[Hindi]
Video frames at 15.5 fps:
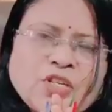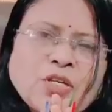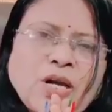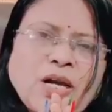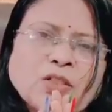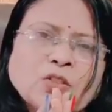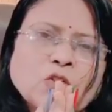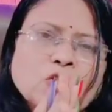
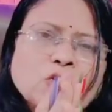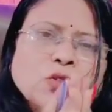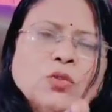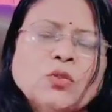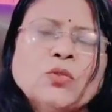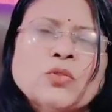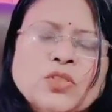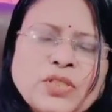नमस्कार
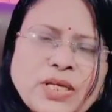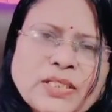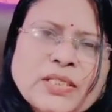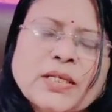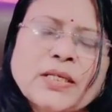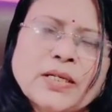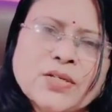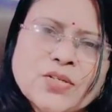दोस्तों जय
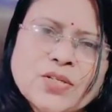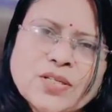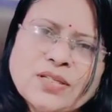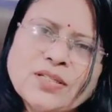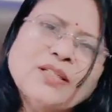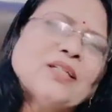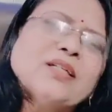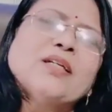श्री
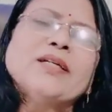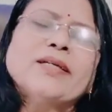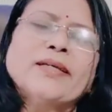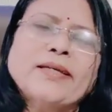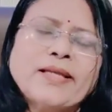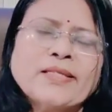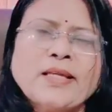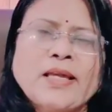कृष्ण
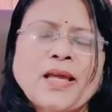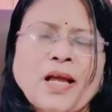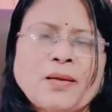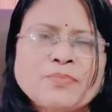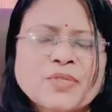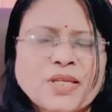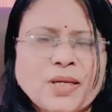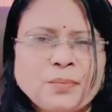कैसे हैं
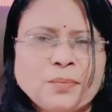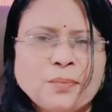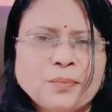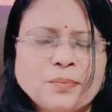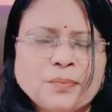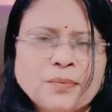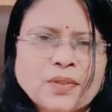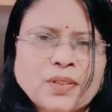आप
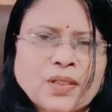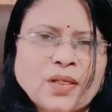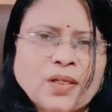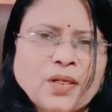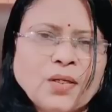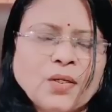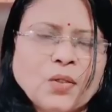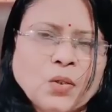
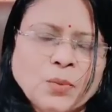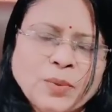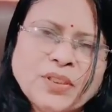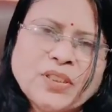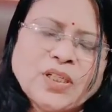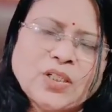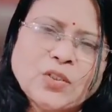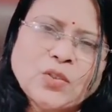सब
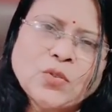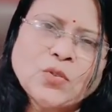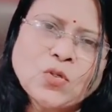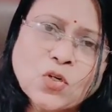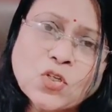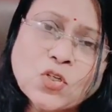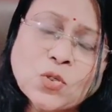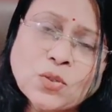उम्मीद करती हूँ
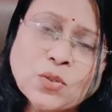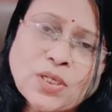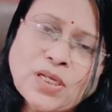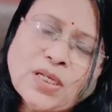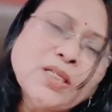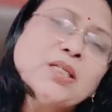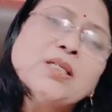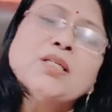खुश होंगे
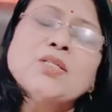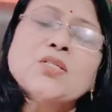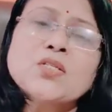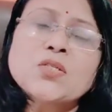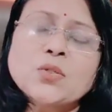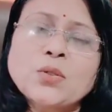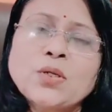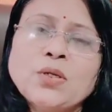
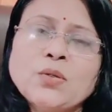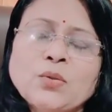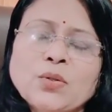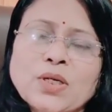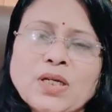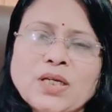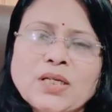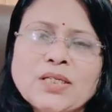सुखी
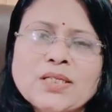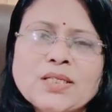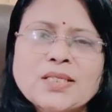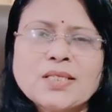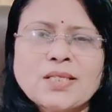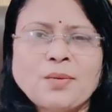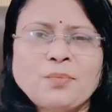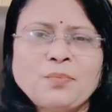होंगे
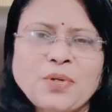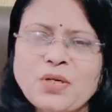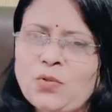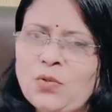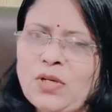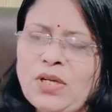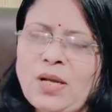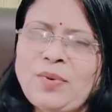संपन्न
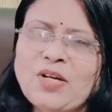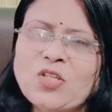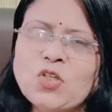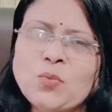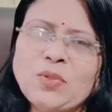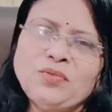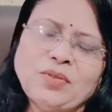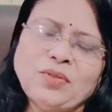होंगे हमारे
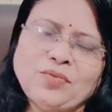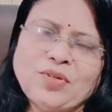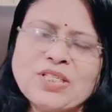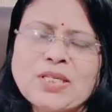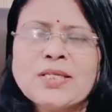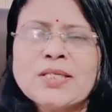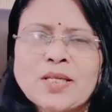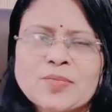जो भी
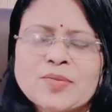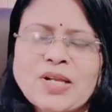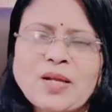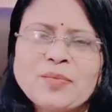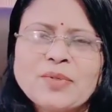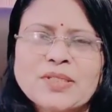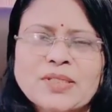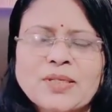व्यूवर्स है
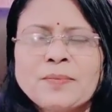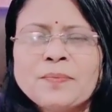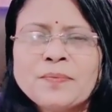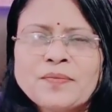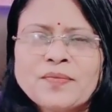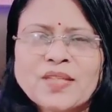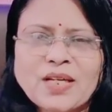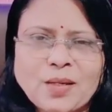सब्सक्राइबर से
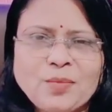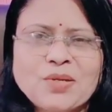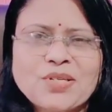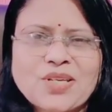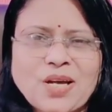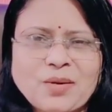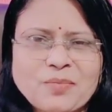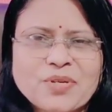
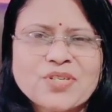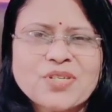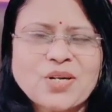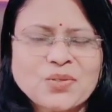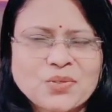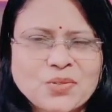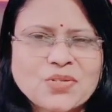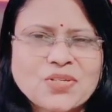हमेशा
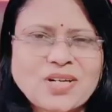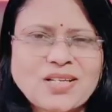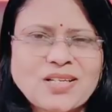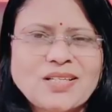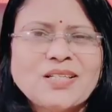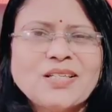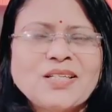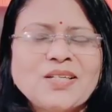हमेशा खुश
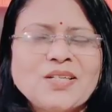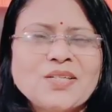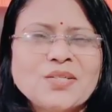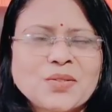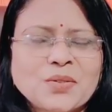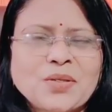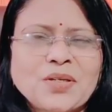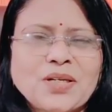रहे
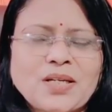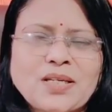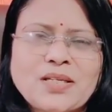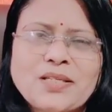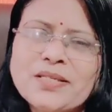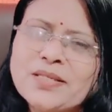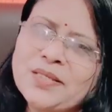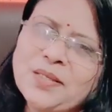सुखी
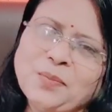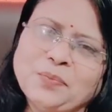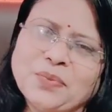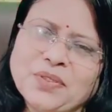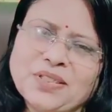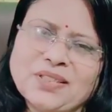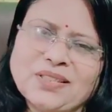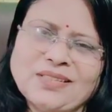रहे
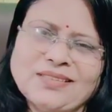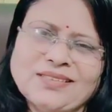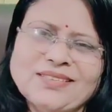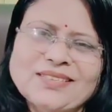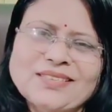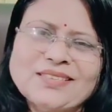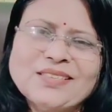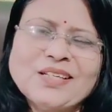संपन्न
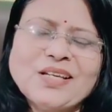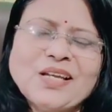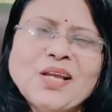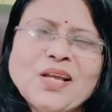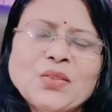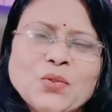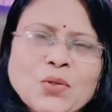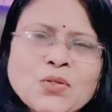
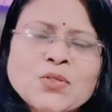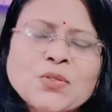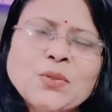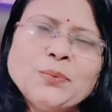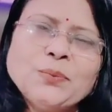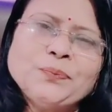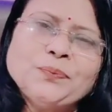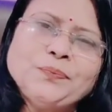रहे
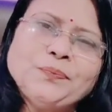दोस्तों